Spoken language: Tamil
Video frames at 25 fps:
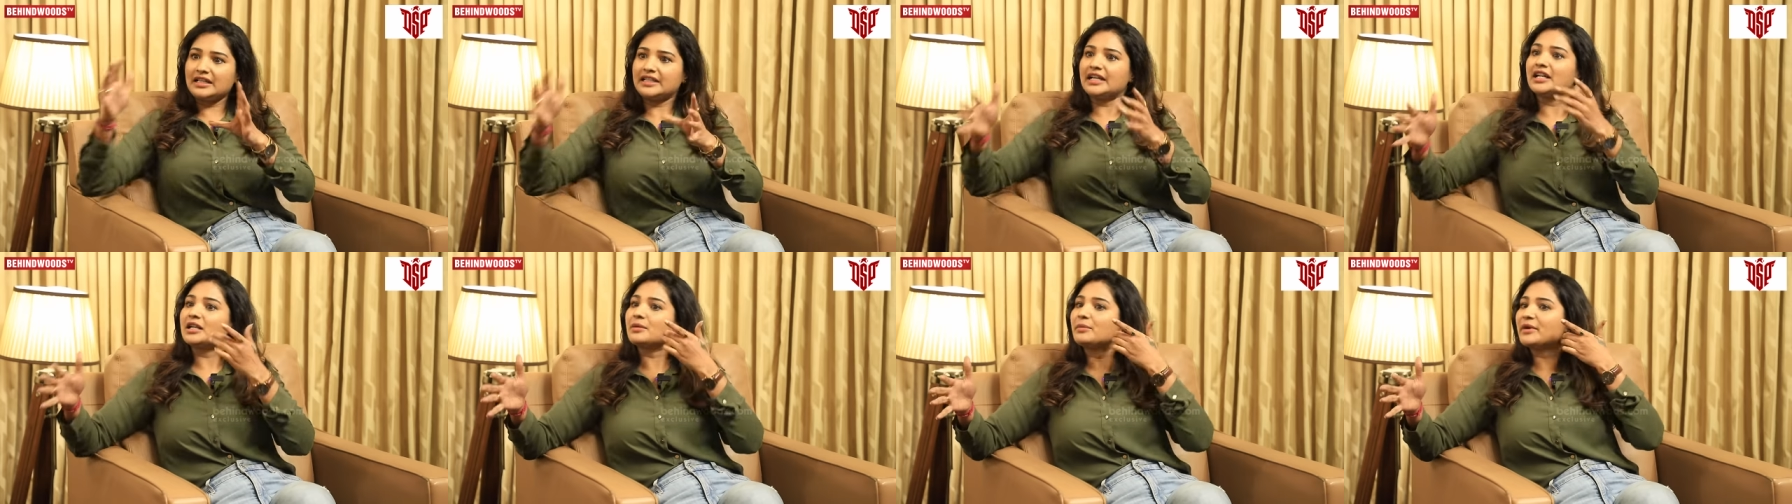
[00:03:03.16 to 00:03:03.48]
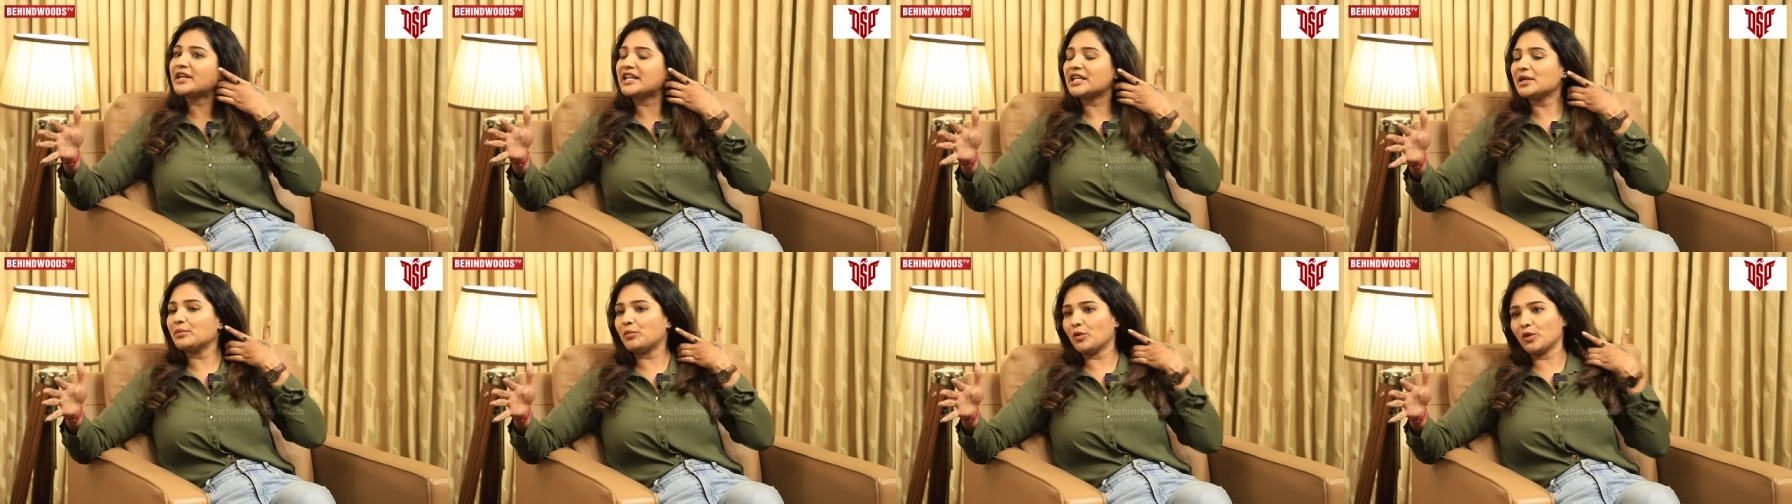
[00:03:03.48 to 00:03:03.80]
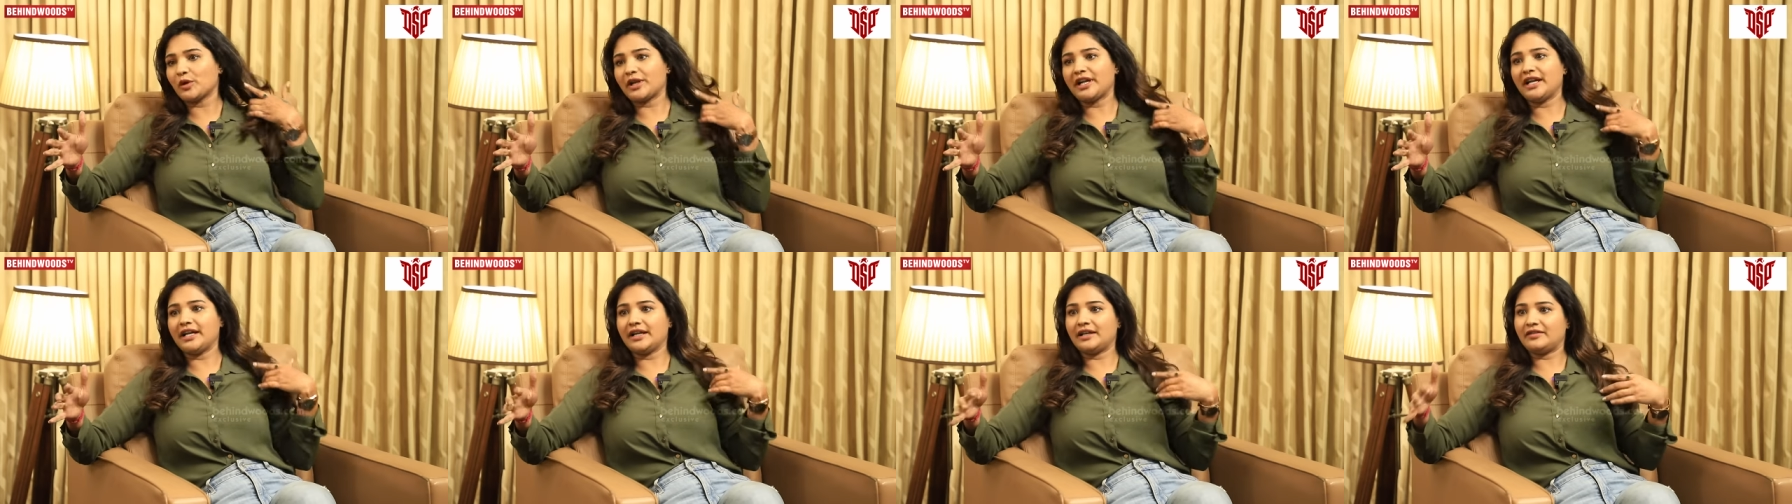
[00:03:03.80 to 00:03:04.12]
நான் கல்யாணம் பண்ணிக்க
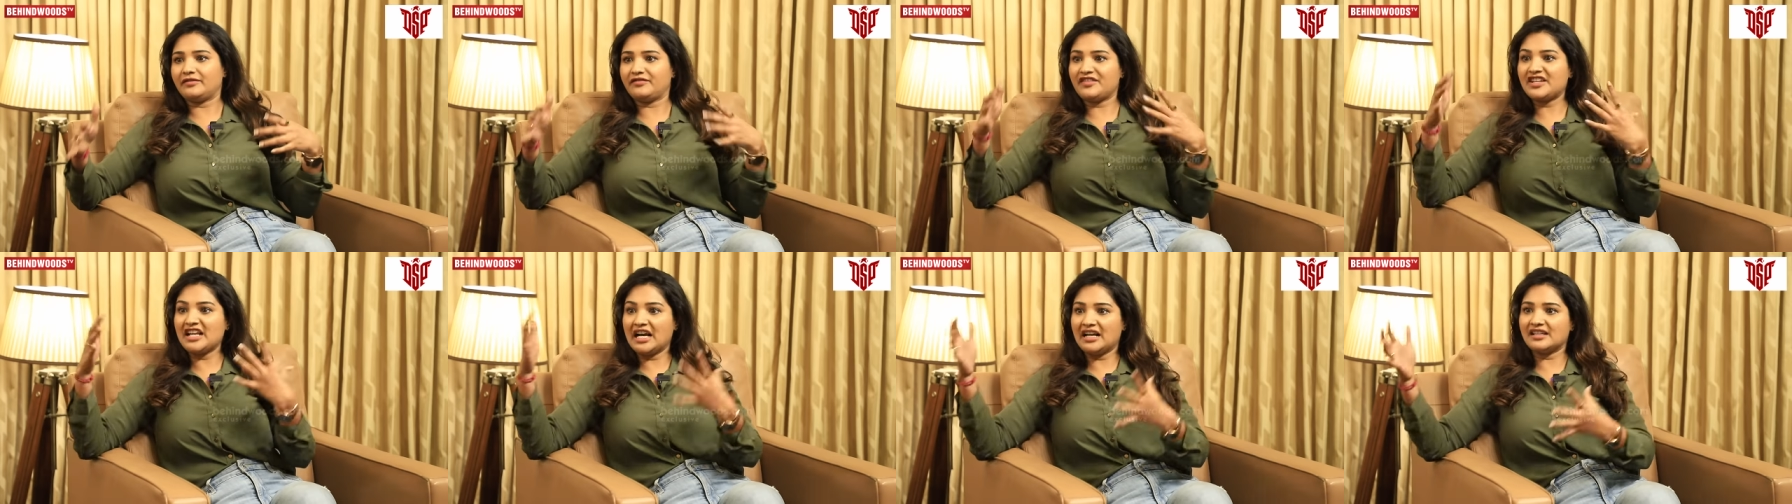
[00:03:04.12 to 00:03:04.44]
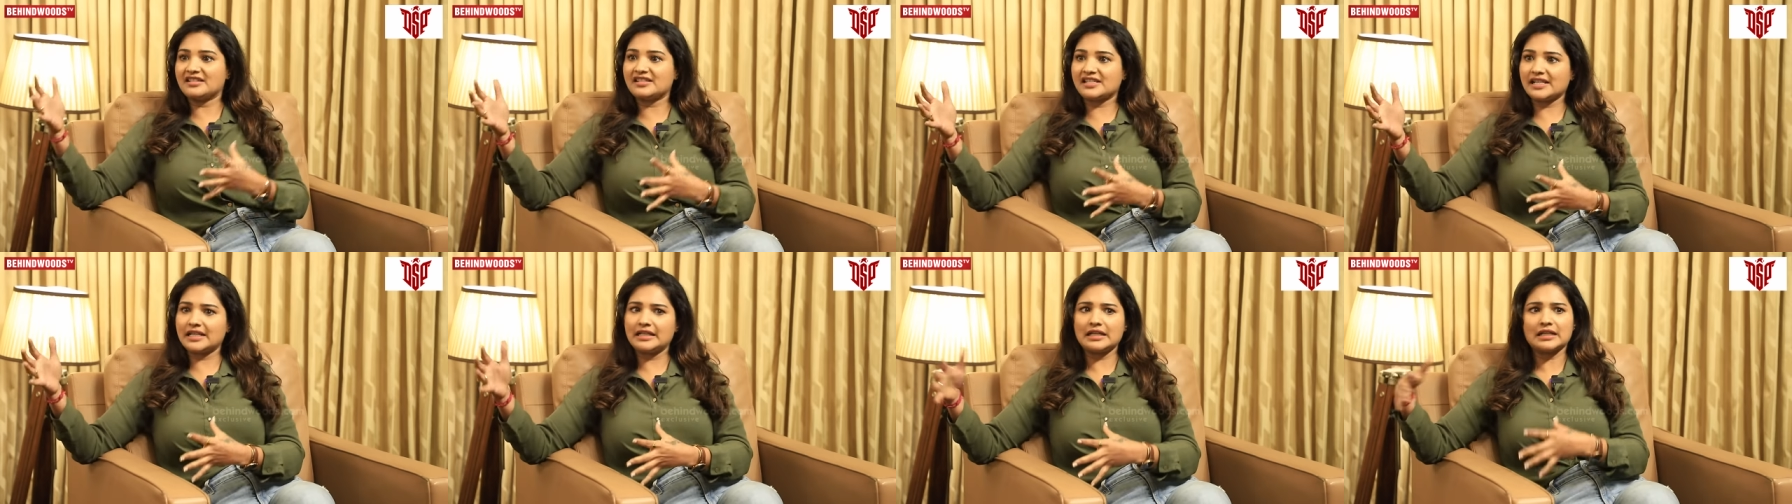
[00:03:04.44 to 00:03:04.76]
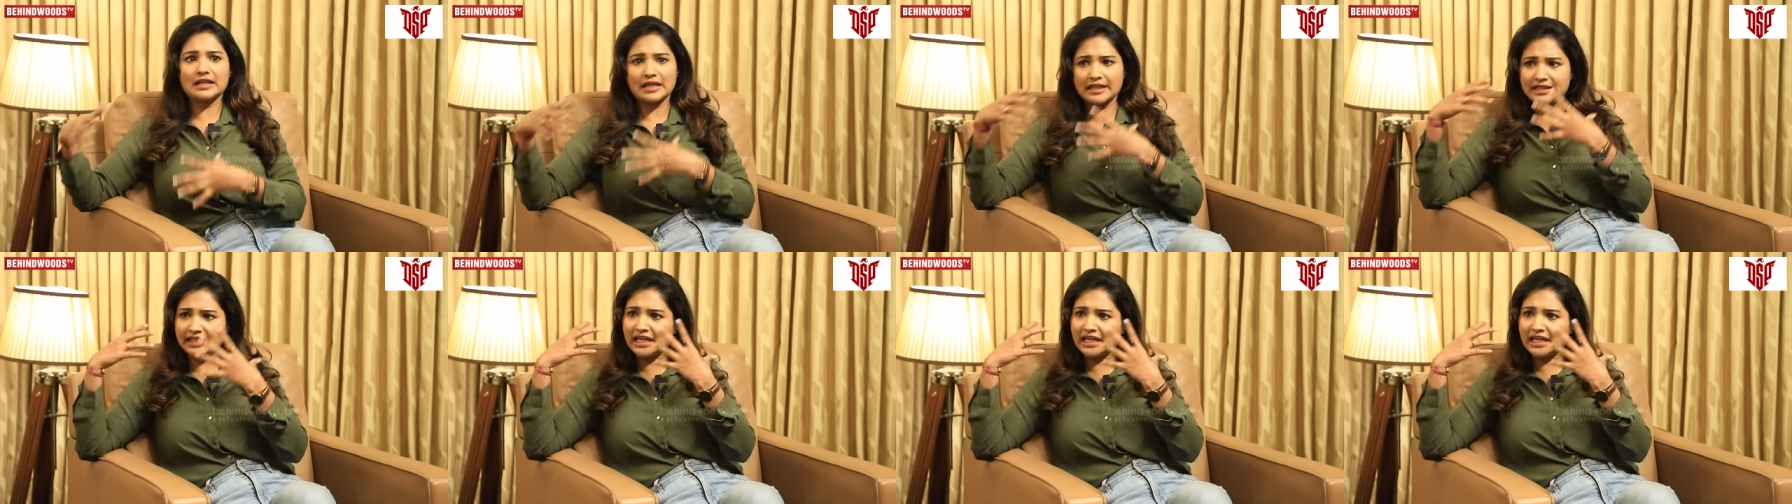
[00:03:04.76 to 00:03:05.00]
போகிறேன் ஃபியான்ஸே இல்லை